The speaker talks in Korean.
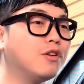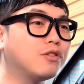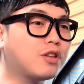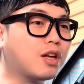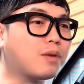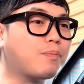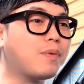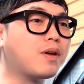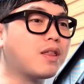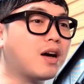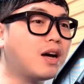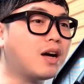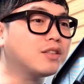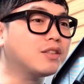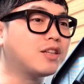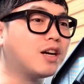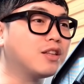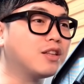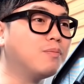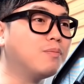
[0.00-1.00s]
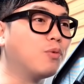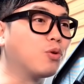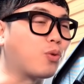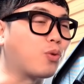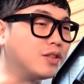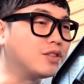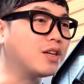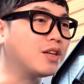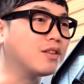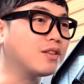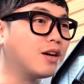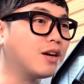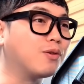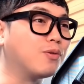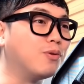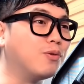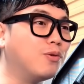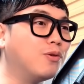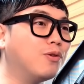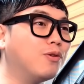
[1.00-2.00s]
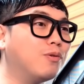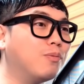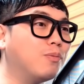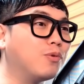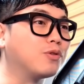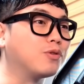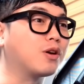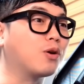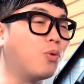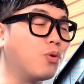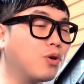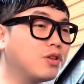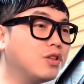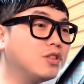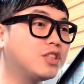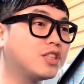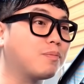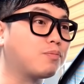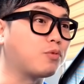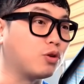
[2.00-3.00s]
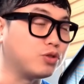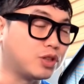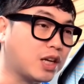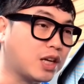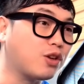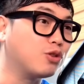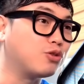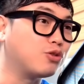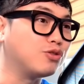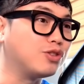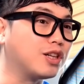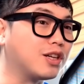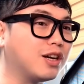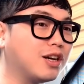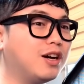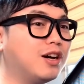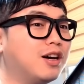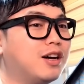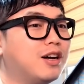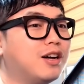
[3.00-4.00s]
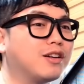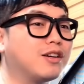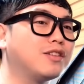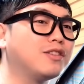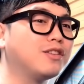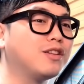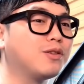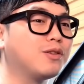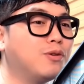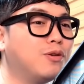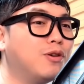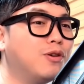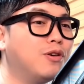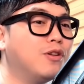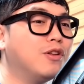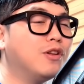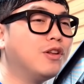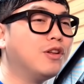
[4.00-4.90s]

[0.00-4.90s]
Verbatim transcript: 택배 상하차는 뭐 괜찮다고 뭐 이게 고기는 식업 더 챙겨주니까 근데도